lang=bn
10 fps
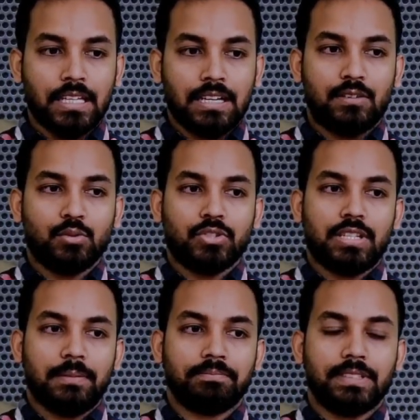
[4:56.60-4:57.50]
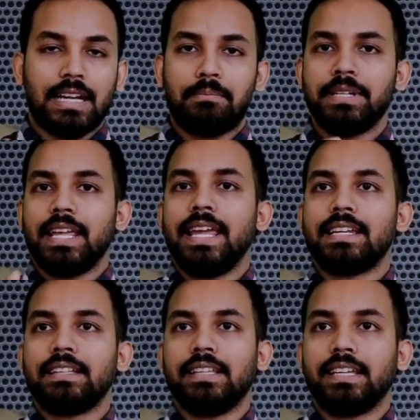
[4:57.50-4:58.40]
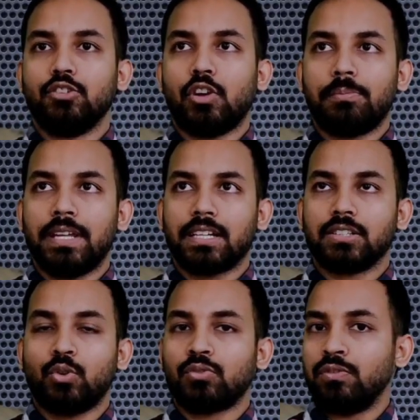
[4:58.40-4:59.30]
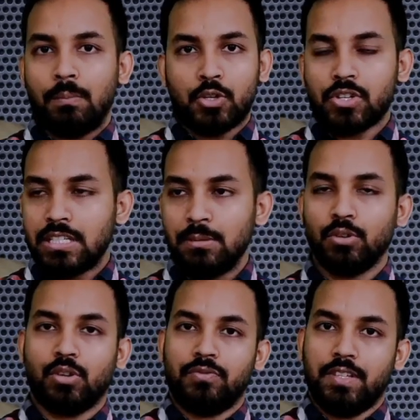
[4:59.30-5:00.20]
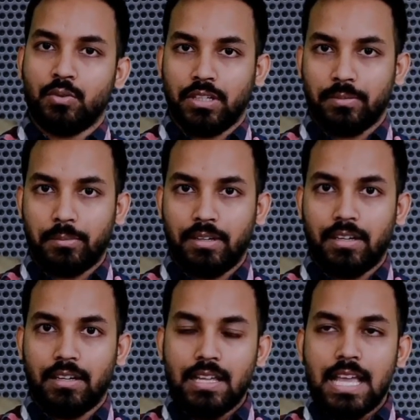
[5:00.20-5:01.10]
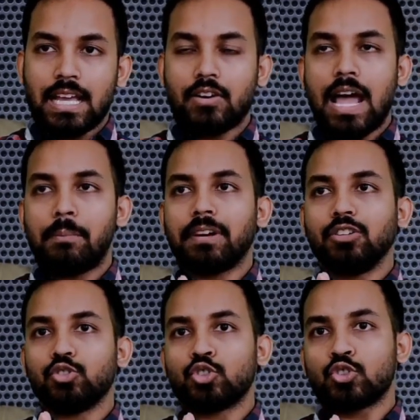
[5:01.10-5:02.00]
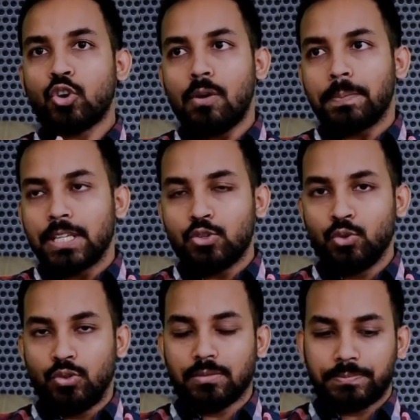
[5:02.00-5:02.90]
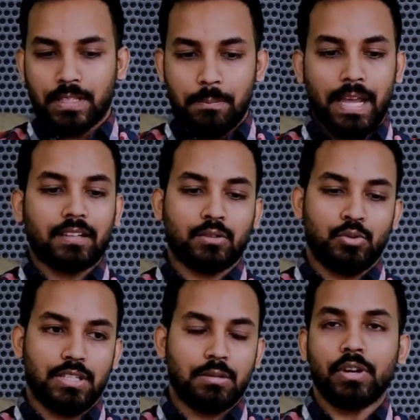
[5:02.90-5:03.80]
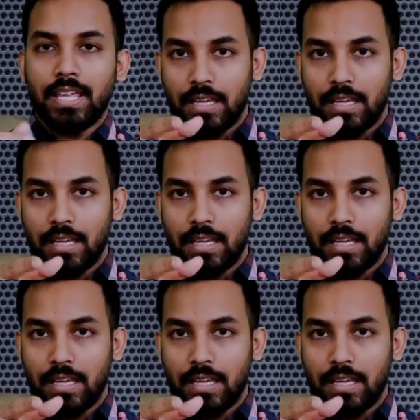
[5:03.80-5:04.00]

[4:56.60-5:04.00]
কারণ হচ্ছে যে আপনি এইটা দিয়ে কিন্তু আপনি একটা থটফুল মানুষকে জীবনে কনভিন্স করতে পারবেন না কারণ আমরা কিন্তু সব কিছুর ব্যাখ্যা খুঁজি যেমন এই